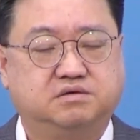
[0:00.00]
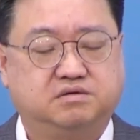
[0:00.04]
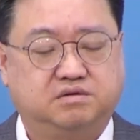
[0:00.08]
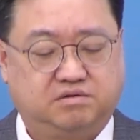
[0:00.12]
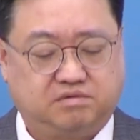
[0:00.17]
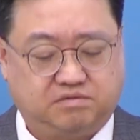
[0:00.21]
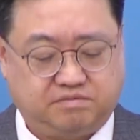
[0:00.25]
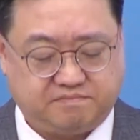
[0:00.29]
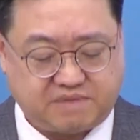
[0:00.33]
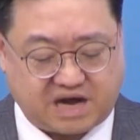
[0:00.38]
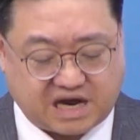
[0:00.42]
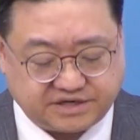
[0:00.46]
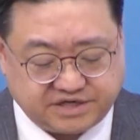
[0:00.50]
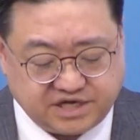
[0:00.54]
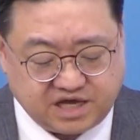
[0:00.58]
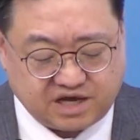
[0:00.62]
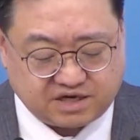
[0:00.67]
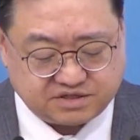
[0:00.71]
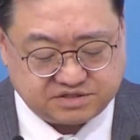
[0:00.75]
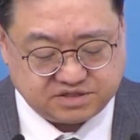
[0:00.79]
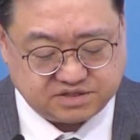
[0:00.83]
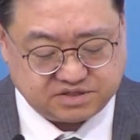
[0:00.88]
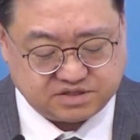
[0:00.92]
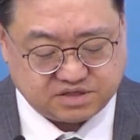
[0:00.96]
어,
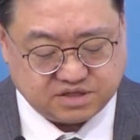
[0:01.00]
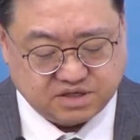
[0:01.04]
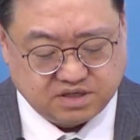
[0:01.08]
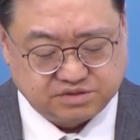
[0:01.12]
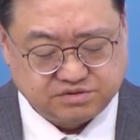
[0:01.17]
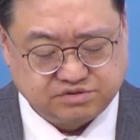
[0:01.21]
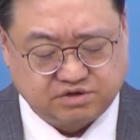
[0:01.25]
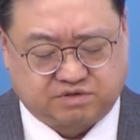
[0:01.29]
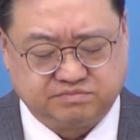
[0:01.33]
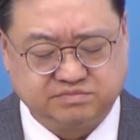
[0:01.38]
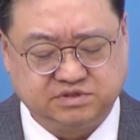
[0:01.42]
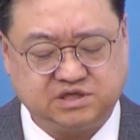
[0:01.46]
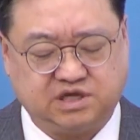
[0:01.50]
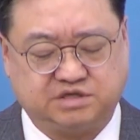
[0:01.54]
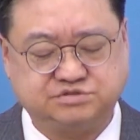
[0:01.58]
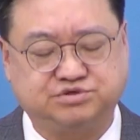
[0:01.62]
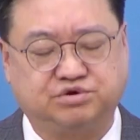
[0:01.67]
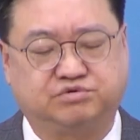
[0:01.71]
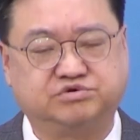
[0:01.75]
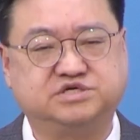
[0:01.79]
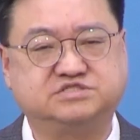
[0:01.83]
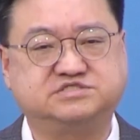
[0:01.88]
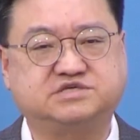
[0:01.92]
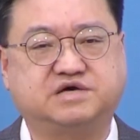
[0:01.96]
마리아는 너무나
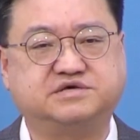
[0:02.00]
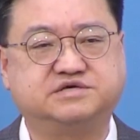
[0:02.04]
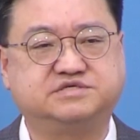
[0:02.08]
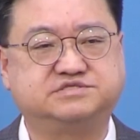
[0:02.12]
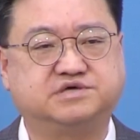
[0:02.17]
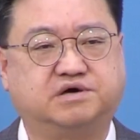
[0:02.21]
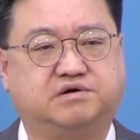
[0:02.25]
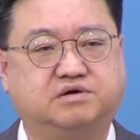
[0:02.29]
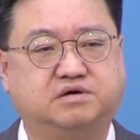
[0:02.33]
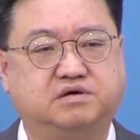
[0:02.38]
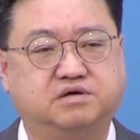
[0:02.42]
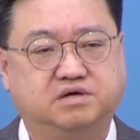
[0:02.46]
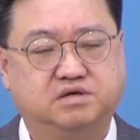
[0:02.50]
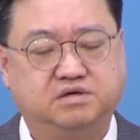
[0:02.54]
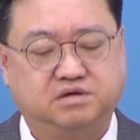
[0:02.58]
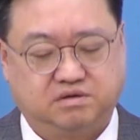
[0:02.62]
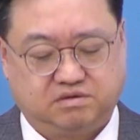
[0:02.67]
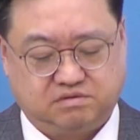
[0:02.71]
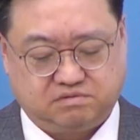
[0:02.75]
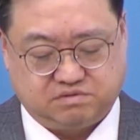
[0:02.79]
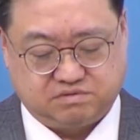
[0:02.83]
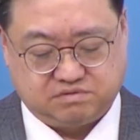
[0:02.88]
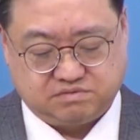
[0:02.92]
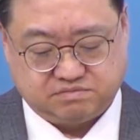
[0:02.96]
속이 상해서
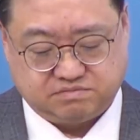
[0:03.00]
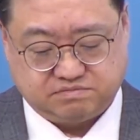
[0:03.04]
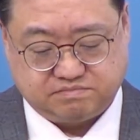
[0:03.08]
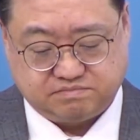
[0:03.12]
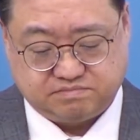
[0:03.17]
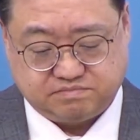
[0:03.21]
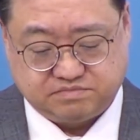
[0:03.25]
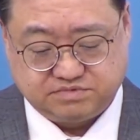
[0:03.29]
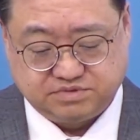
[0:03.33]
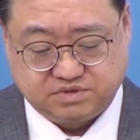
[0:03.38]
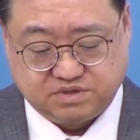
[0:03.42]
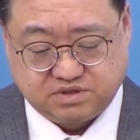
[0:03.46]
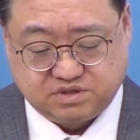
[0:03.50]
음,